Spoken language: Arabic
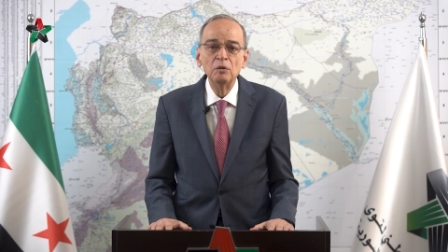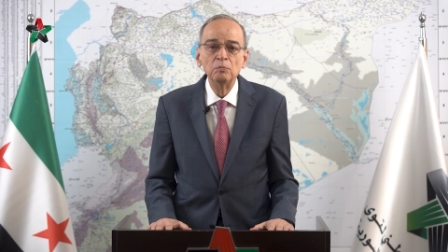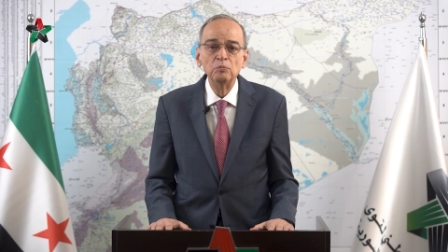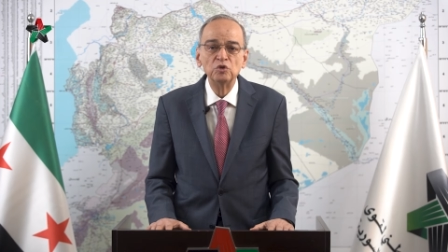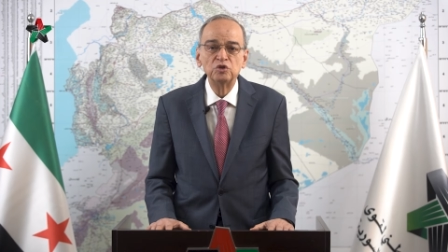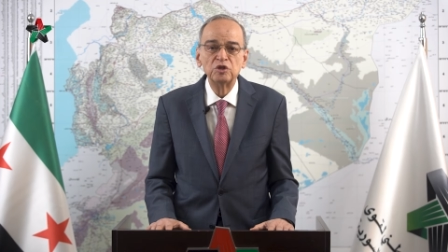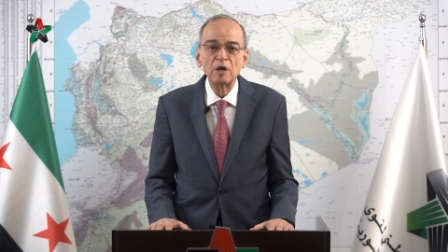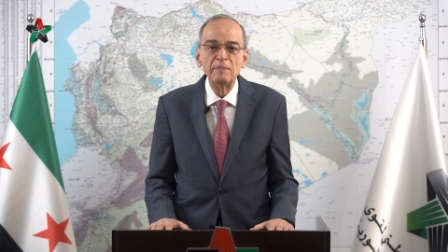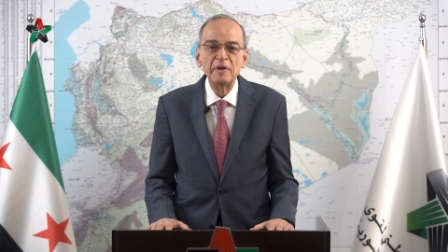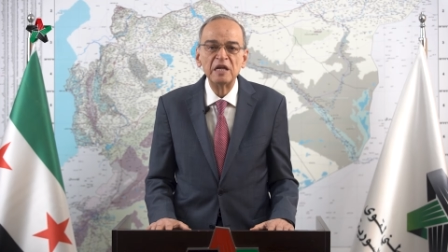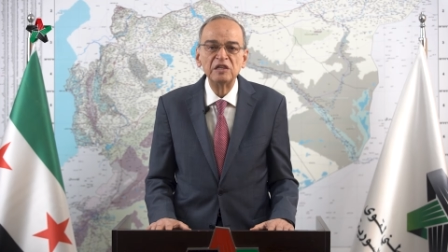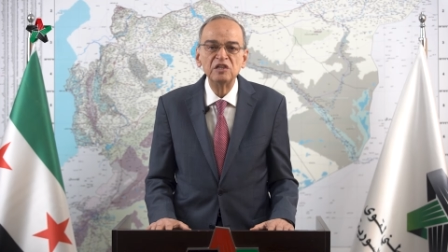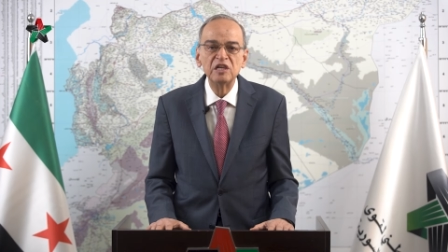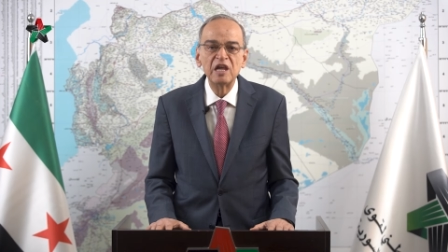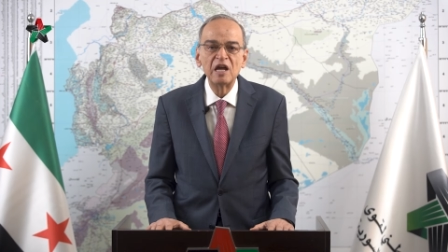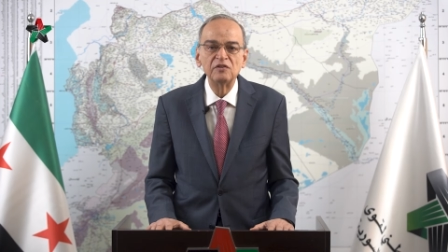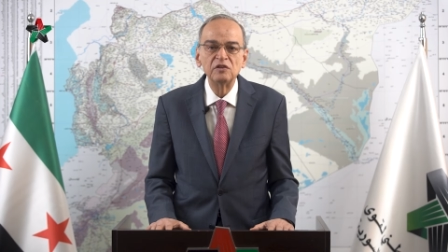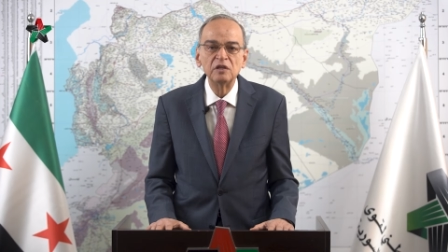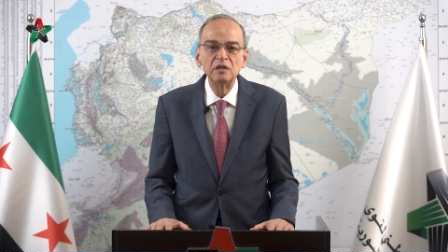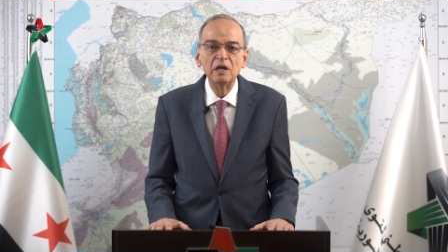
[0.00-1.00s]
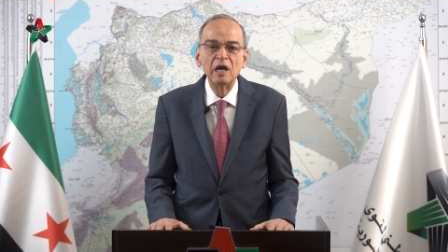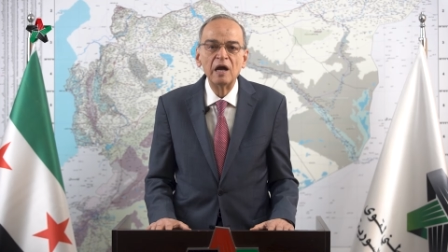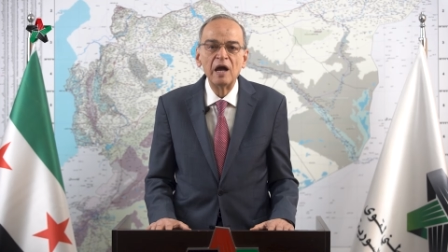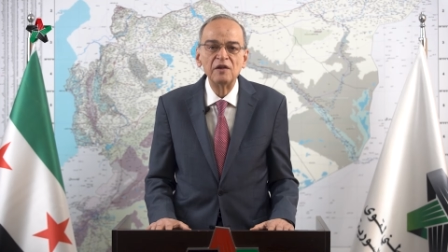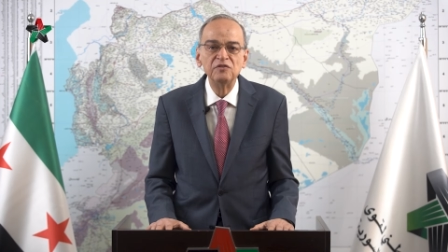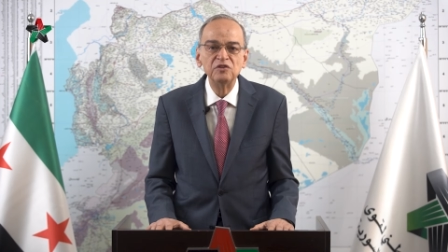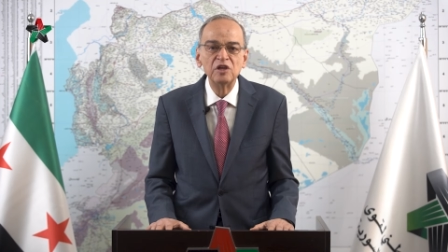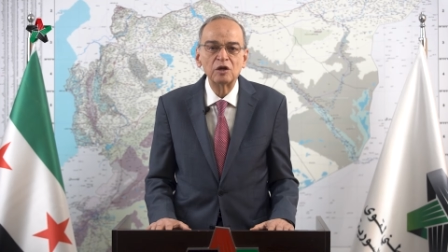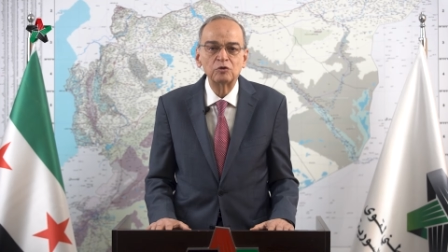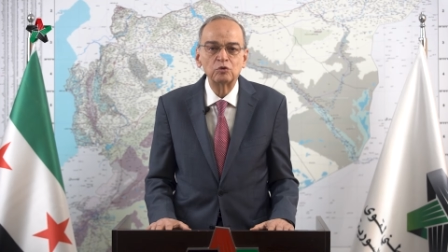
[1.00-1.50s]
متمنيا
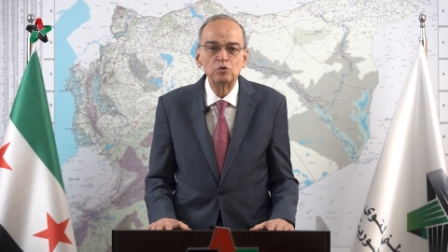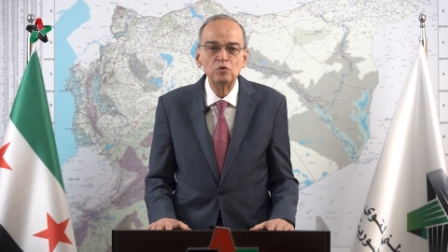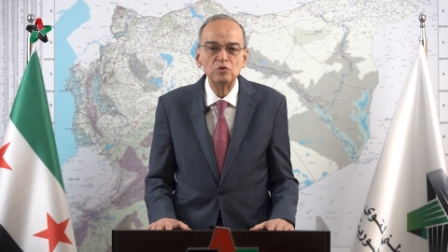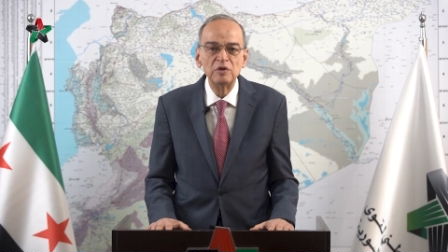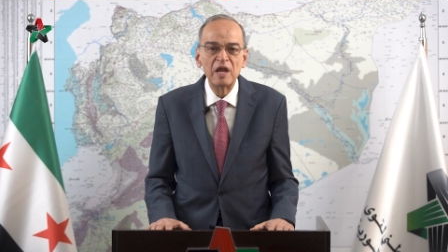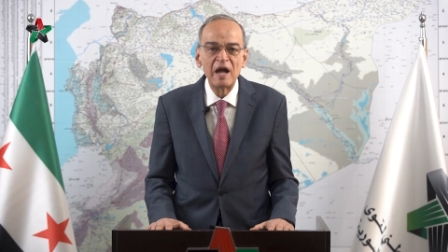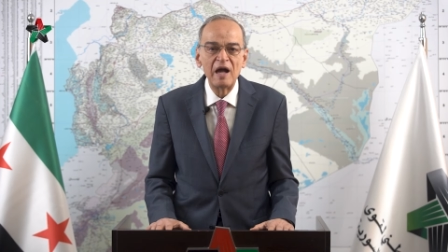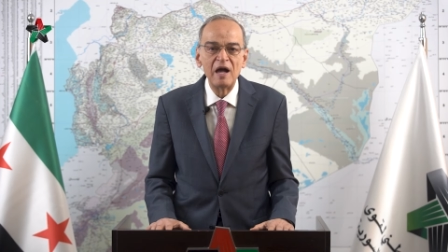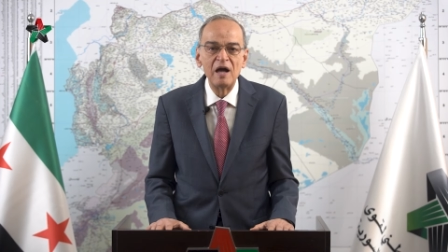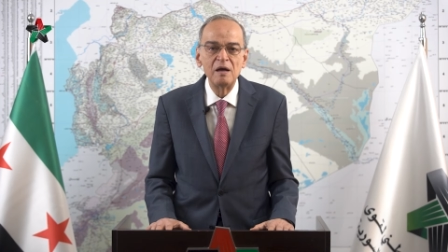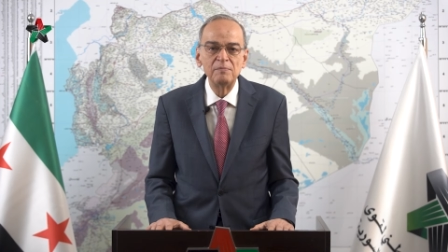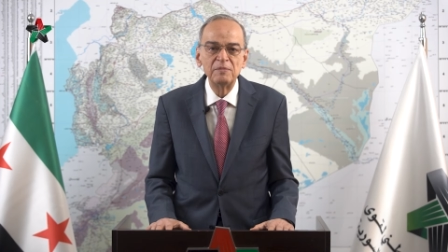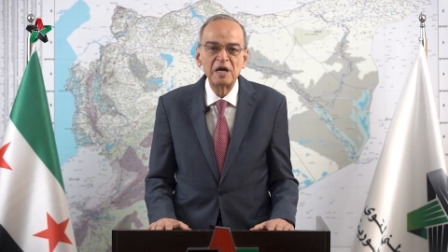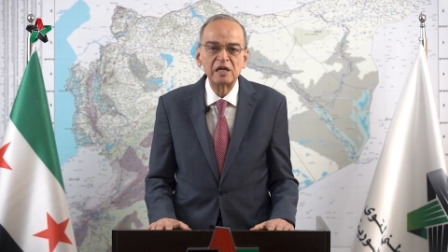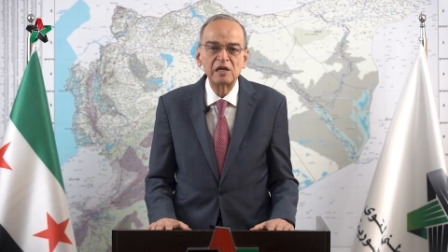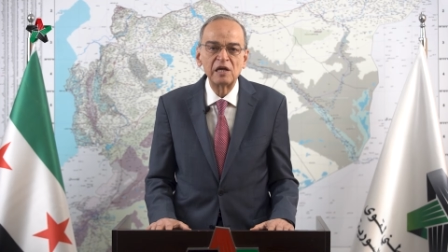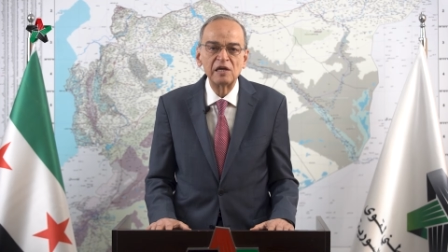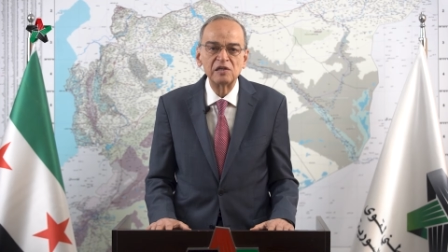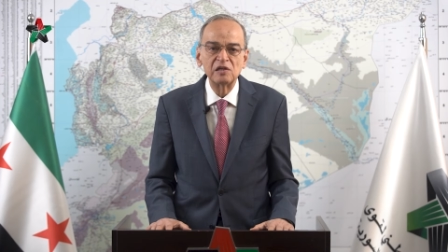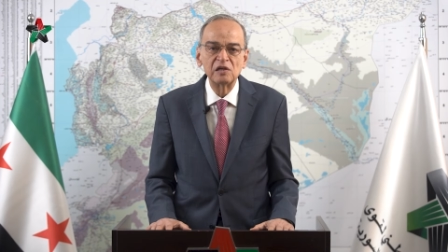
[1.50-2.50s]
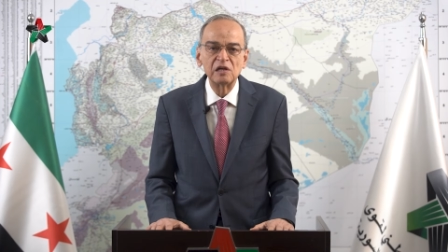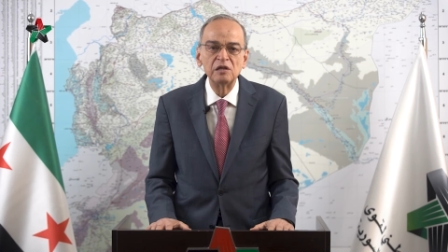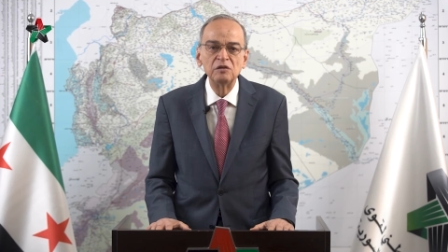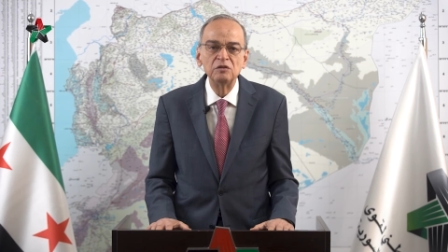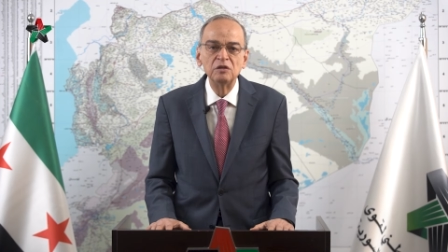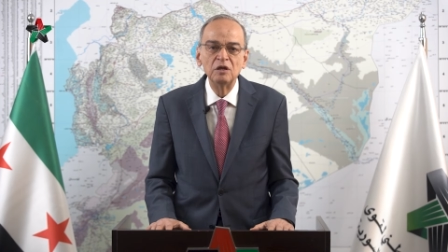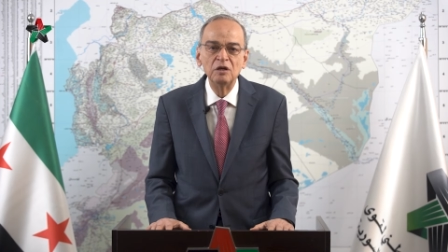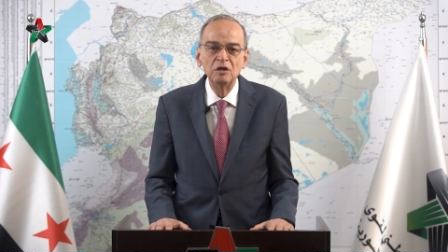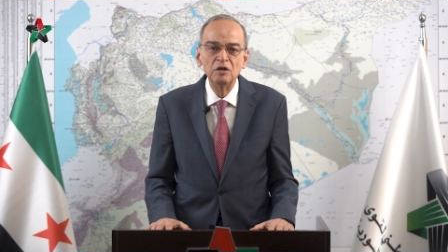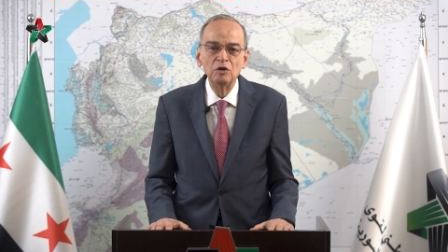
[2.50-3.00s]
أن يكون عام
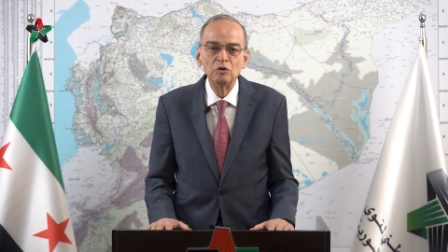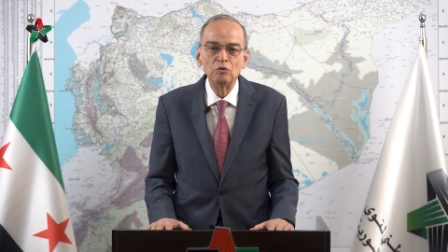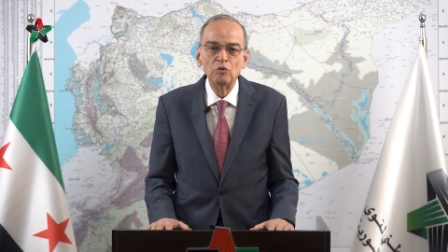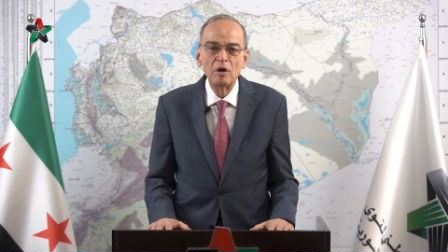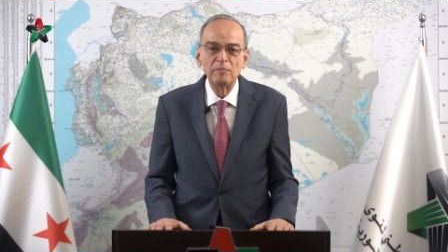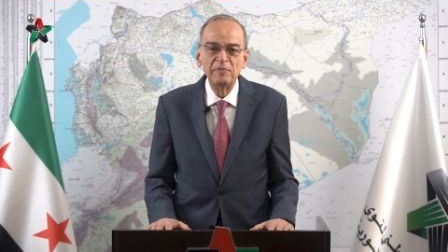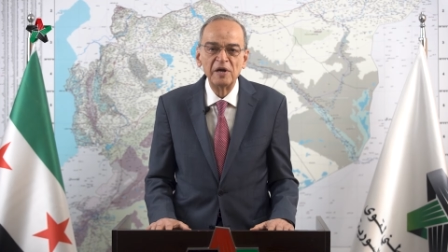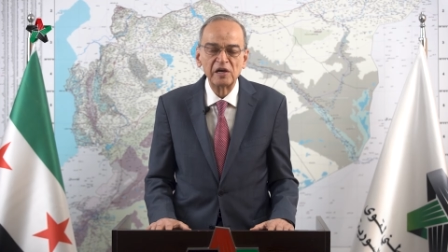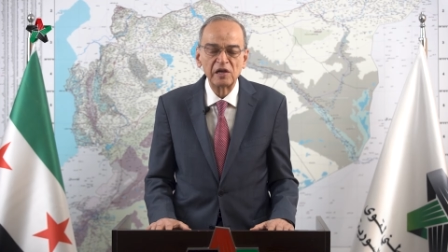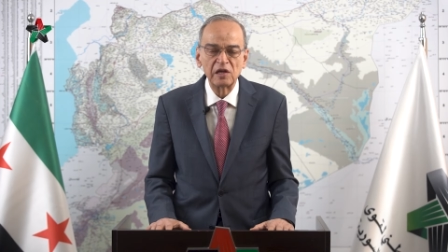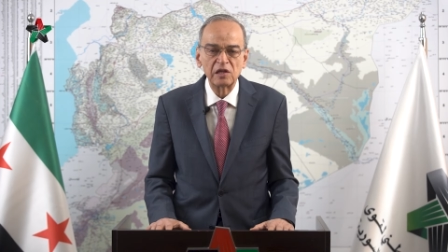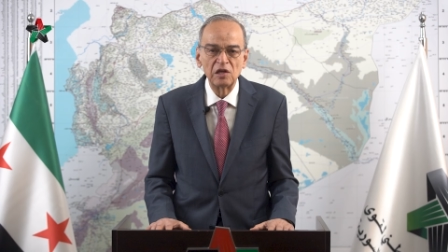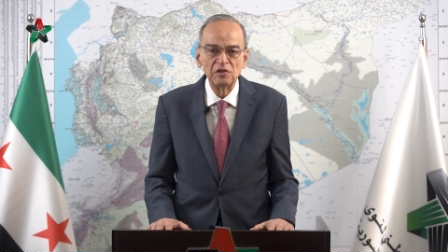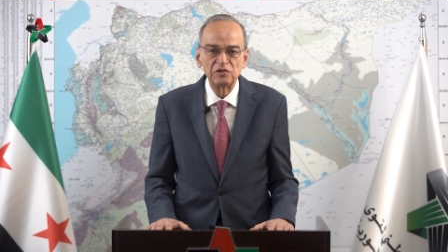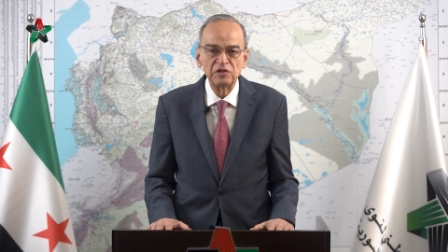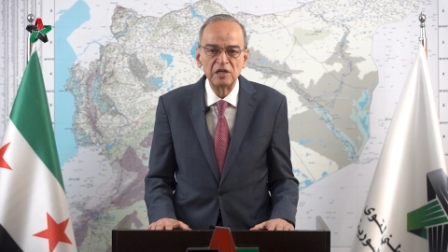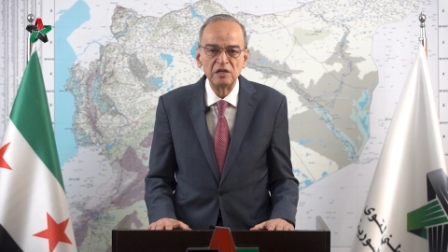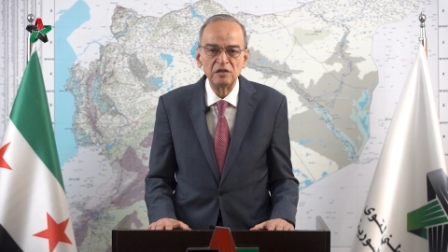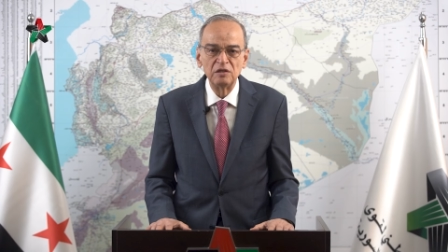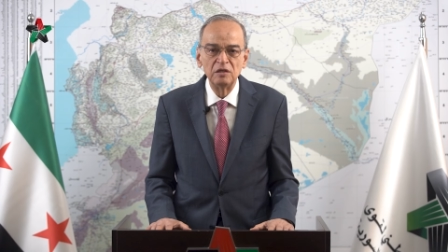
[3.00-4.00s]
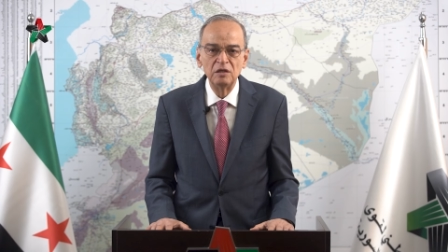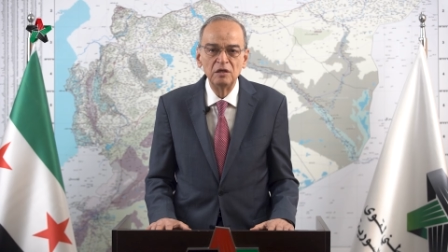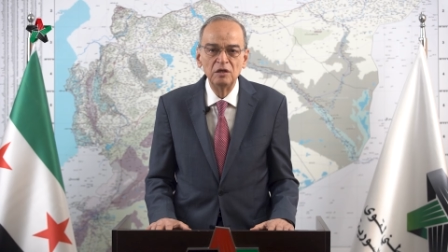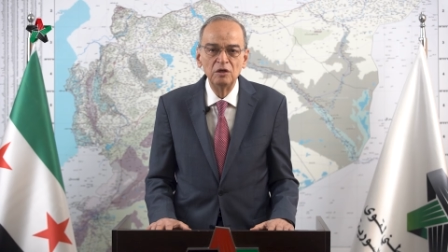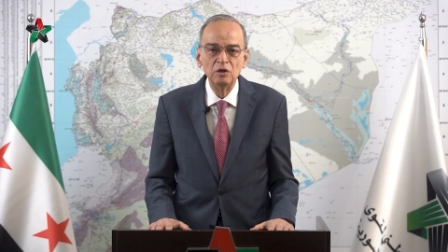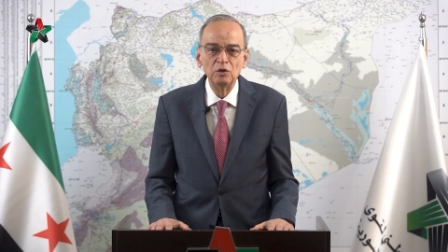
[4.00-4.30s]
خير وبركة